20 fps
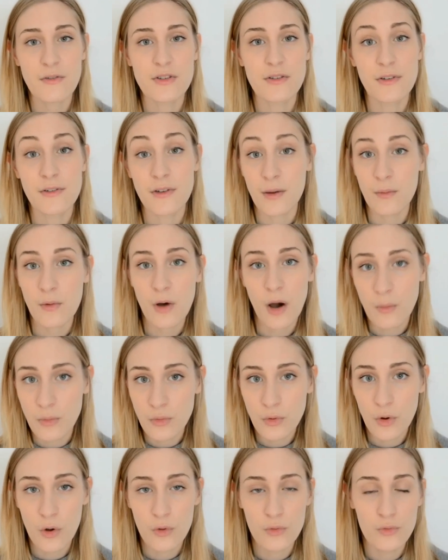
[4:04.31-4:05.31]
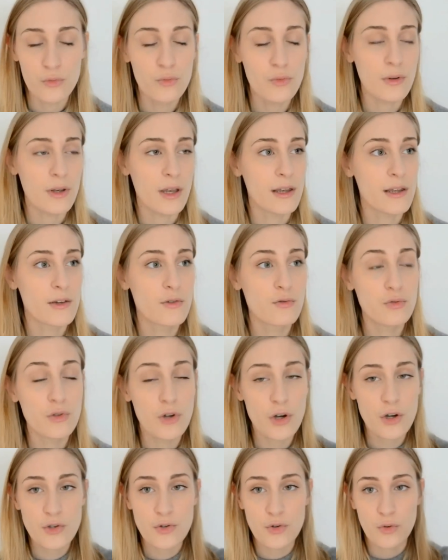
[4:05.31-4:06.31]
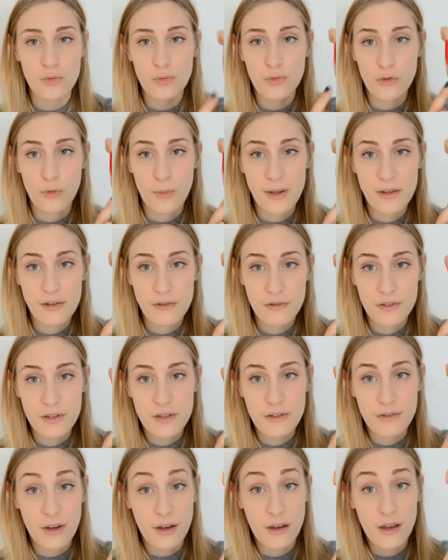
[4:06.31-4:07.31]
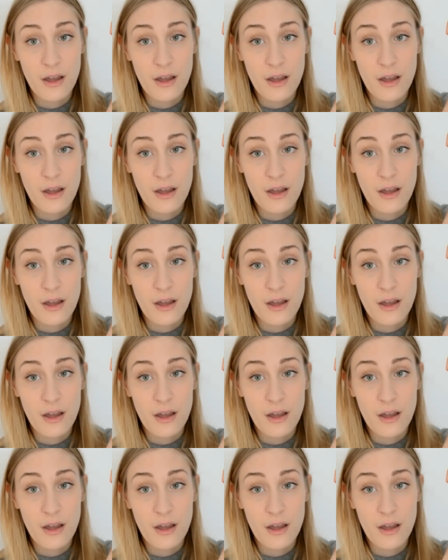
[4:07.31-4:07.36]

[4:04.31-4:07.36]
vous avez vraiment un beau rendu. Les couleurs, surtout, sont magnifiques.